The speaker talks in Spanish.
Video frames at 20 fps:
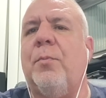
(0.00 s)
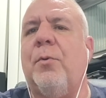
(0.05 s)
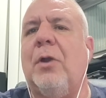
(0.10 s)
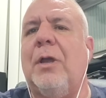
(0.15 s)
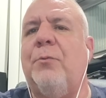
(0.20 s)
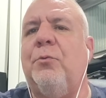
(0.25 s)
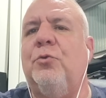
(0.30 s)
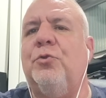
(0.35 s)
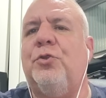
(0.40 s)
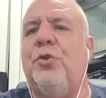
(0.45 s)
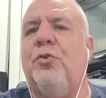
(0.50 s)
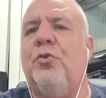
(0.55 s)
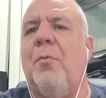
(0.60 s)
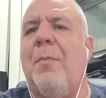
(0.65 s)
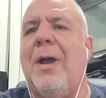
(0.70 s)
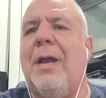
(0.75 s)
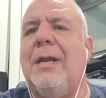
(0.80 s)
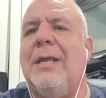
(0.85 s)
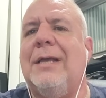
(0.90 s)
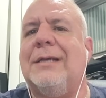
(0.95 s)
pero la evolución de
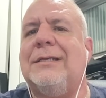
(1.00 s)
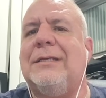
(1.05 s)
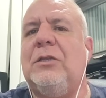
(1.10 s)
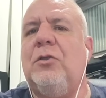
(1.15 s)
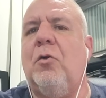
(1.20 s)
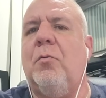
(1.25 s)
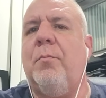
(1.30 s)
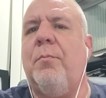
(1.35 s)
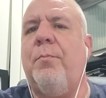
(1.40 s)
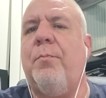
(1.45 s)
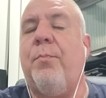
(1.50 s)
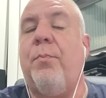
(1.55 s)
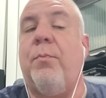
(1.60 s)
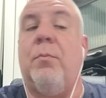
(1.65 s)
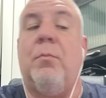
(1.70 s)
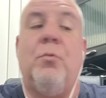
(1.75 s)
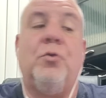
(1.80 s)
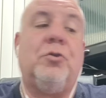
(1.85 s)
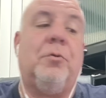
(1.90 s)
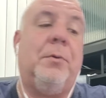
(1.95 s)
O'Malley ha sido
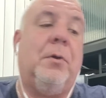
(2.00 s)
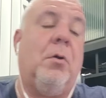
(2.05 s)
mucho